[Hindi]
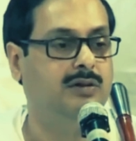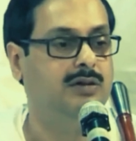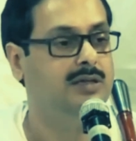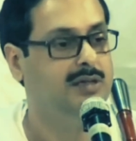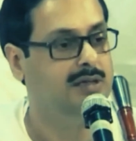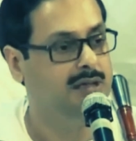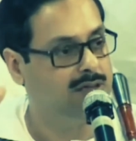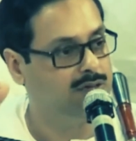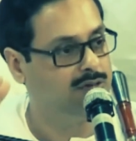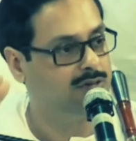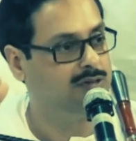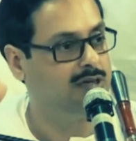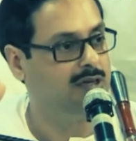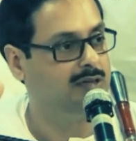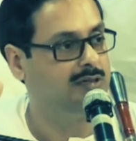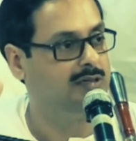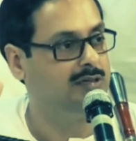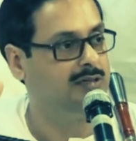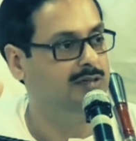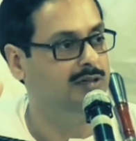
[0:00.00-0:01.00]
ये सोचना
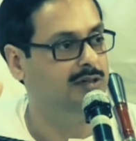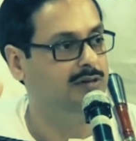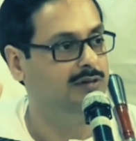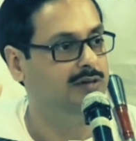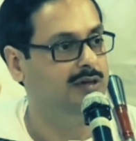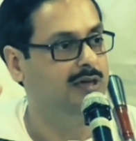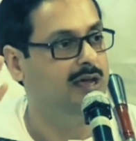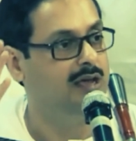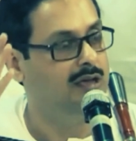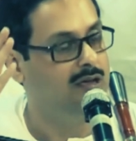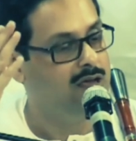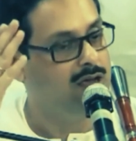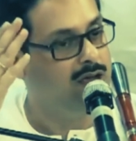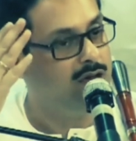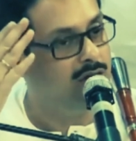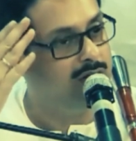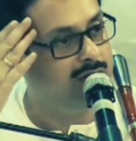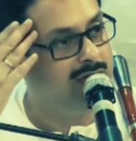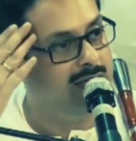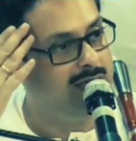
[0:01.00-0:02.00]
जरूरी है
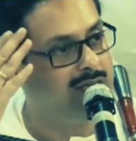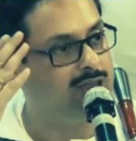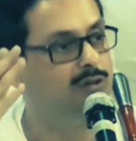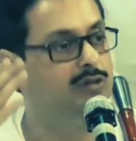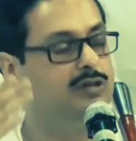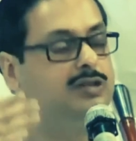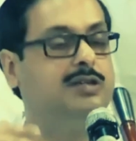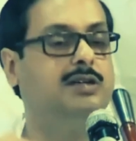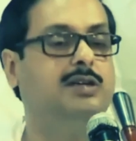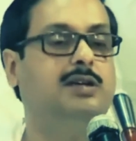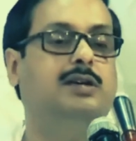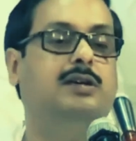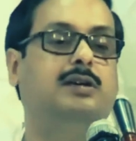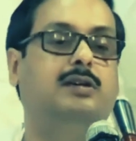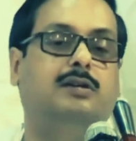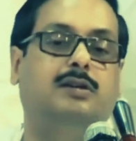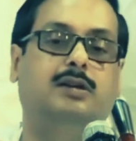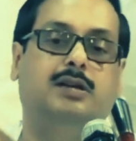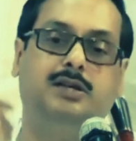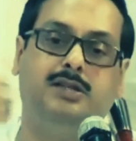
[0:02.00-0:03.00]
और ये सोच
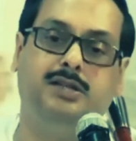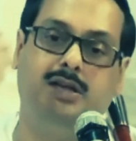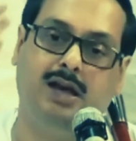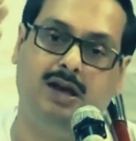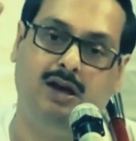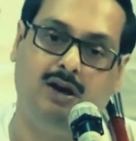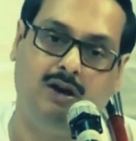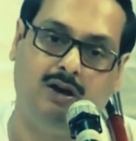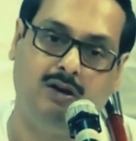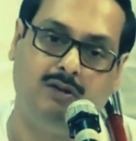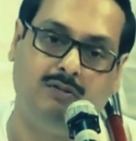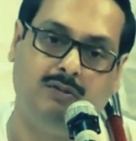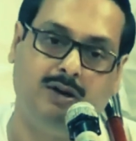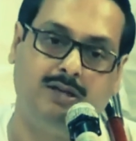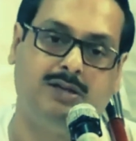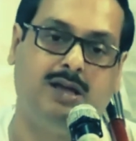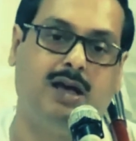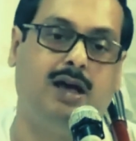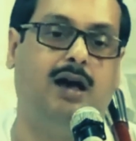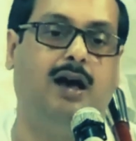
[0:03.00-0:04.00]
कीजिए और
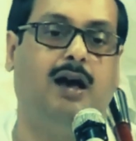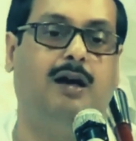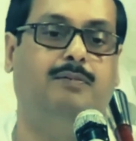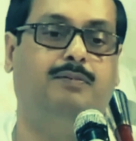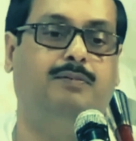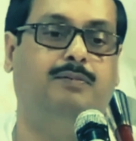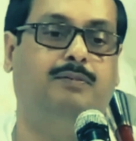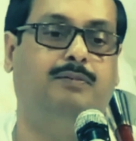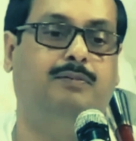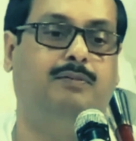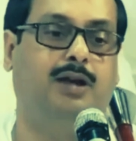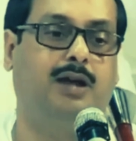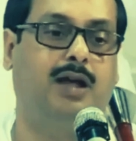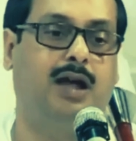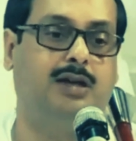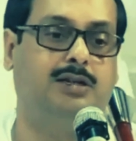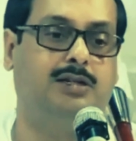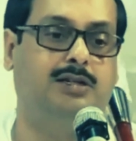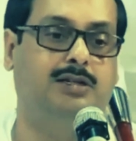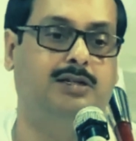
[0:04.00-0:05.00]
वैसा आप
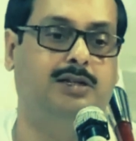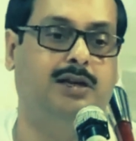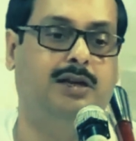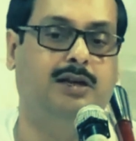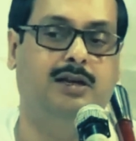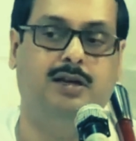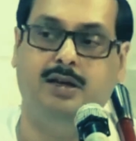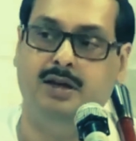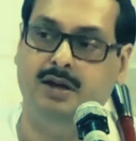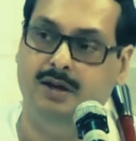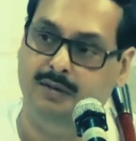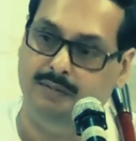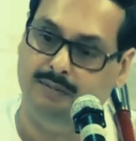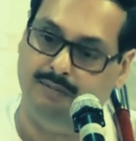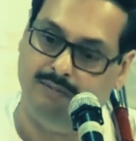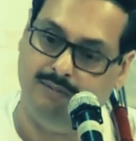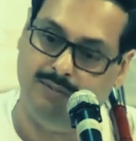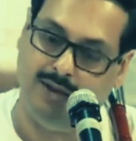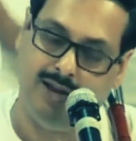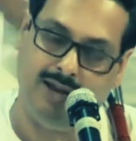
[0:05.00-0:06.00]
प्रकाश कीजिए
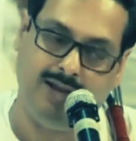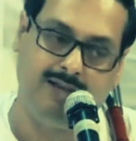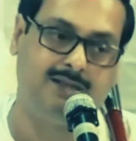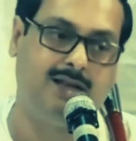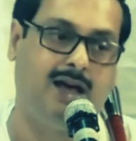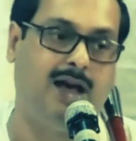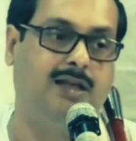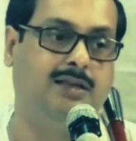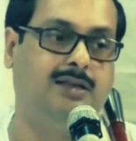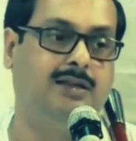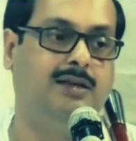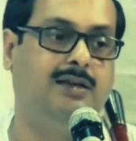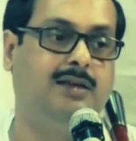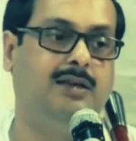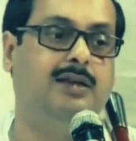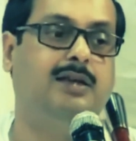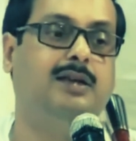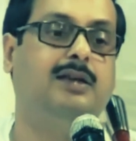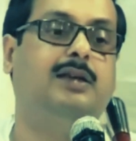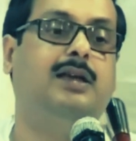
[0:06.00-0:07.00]
मेरे
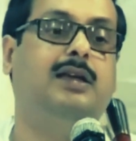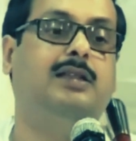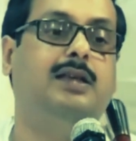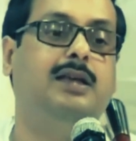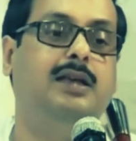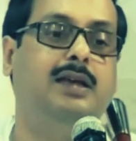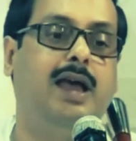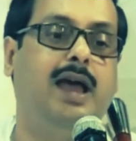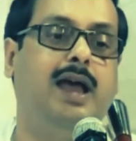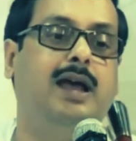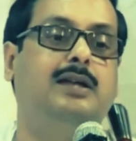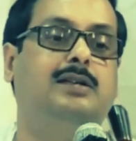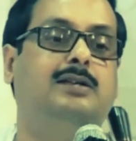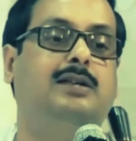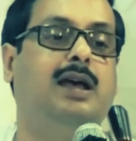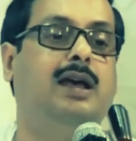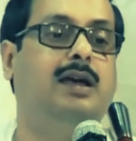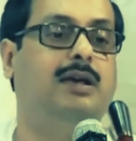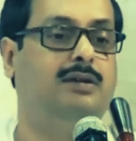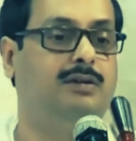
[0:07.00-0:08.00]
साथ यदि
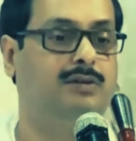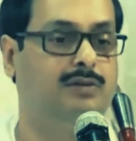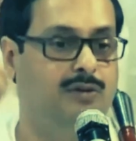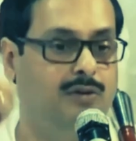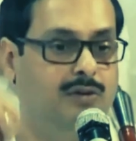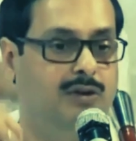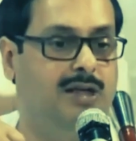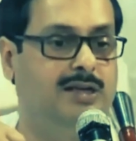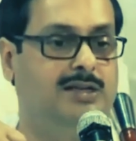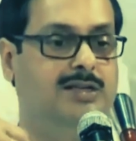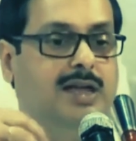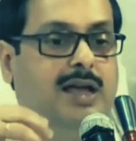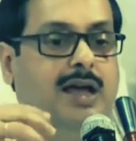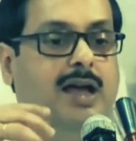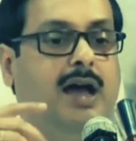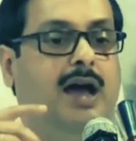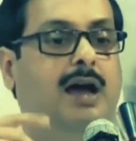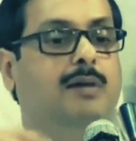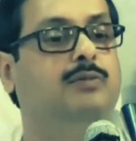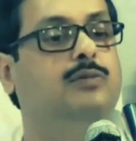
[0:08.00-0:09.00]
ऐसा होने से
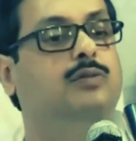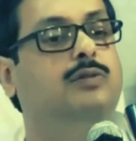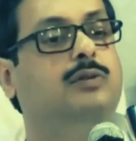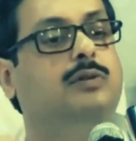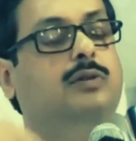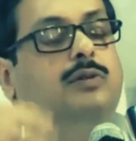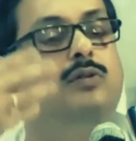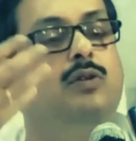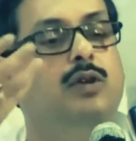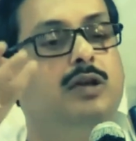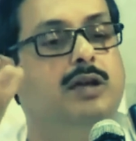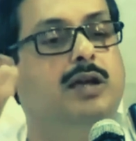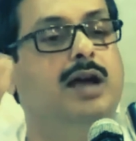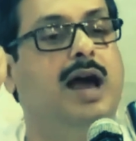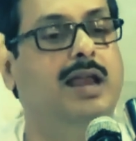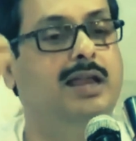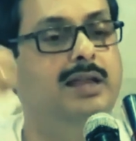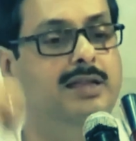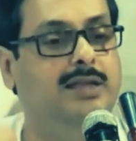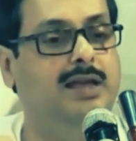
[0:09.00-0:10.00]
हम कोई
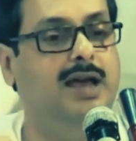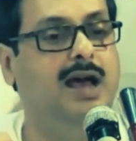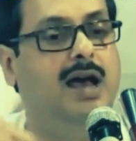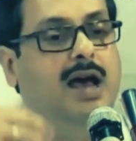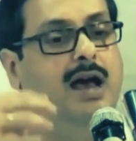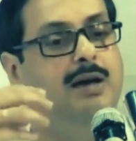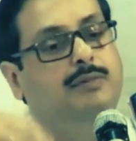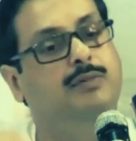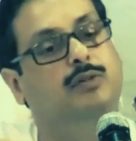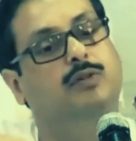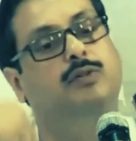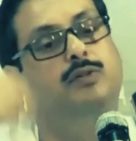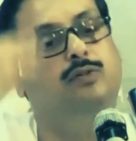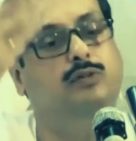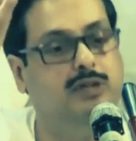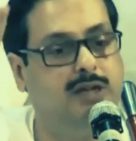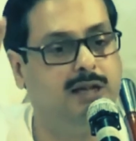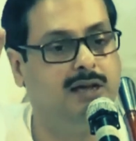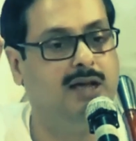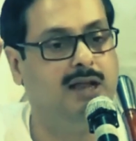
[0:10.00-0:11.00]
गाली दिया हम
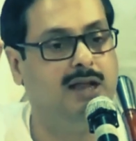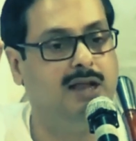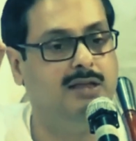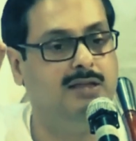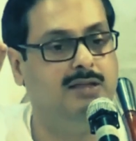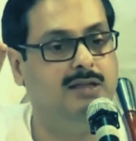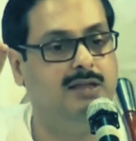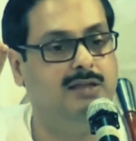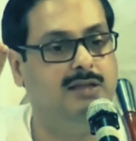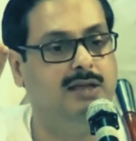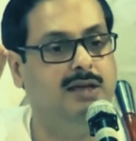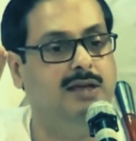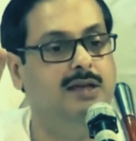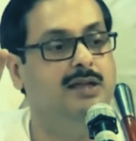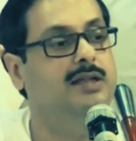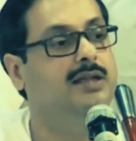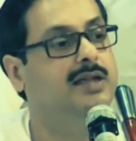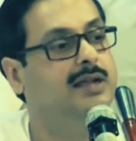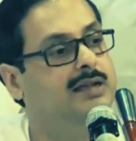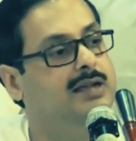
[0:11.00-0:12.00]
उल्टे गाली दे दिया
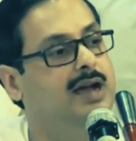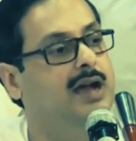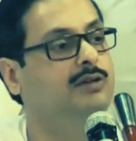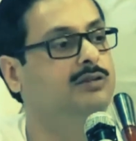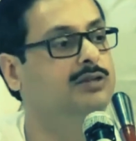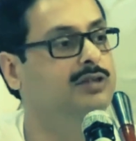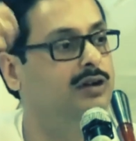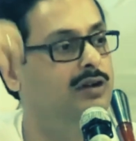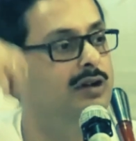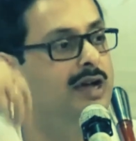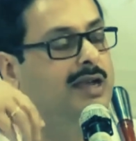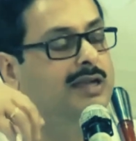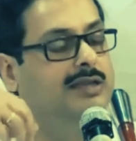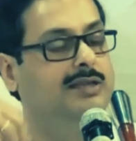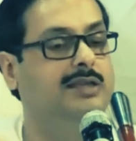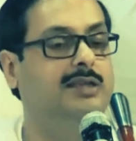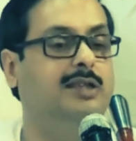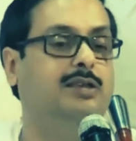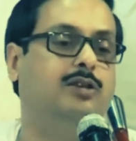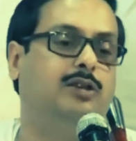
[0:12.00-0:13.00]
लेकिन ठाकुर जी को गाली
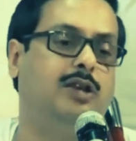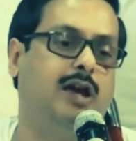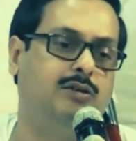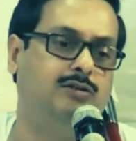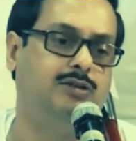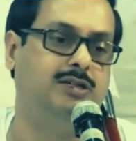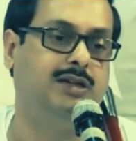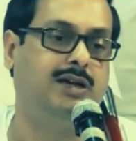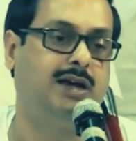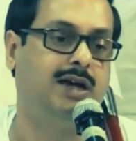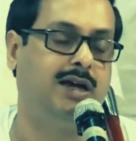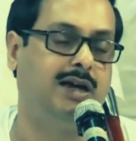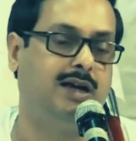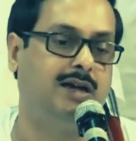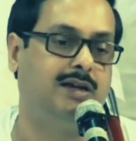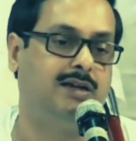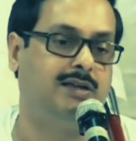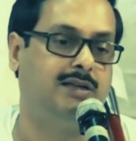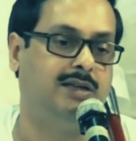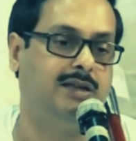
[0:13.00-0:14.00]
देते तो ठाकुर जी क्या
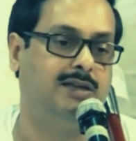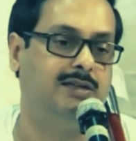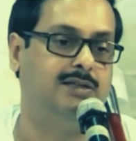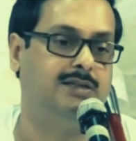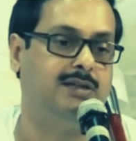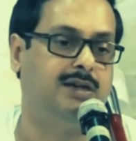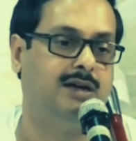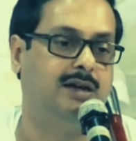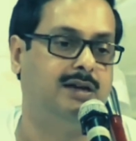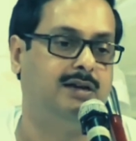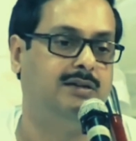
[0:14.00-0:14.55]
करते हैं इस जगह